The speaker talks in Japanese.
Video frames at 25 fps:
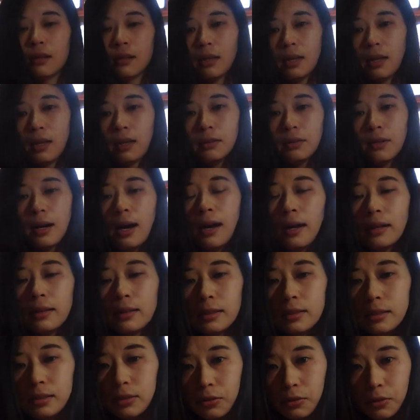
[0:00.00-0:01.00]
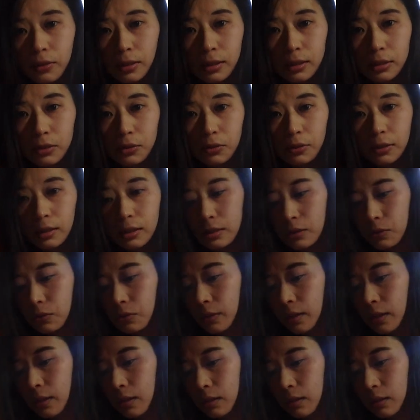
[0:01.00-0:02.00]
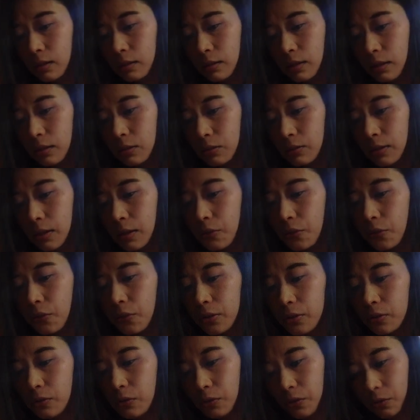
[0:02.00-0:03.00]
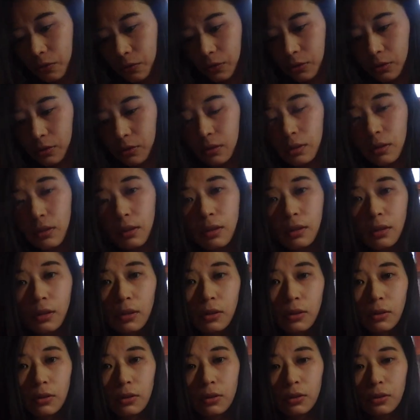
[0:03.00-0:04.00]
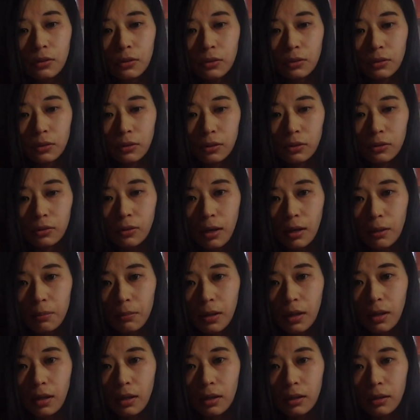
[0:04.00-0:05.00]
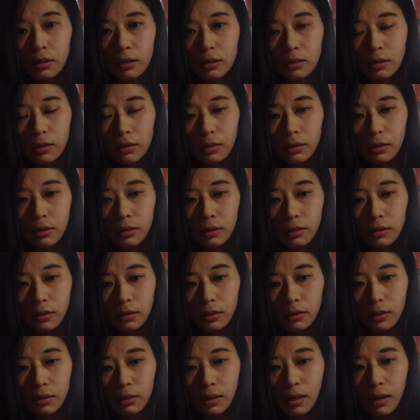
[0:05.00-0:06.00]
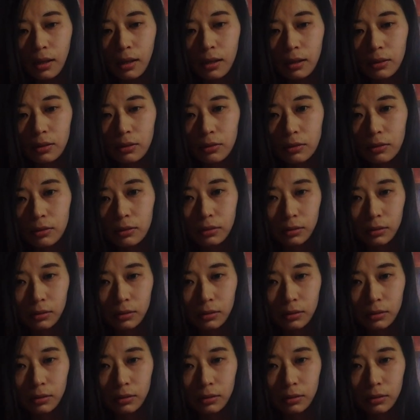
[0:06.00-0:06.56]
えーと、ハーネスとか必要ですよね。あとはお洋服。お洋服はまあ、あの、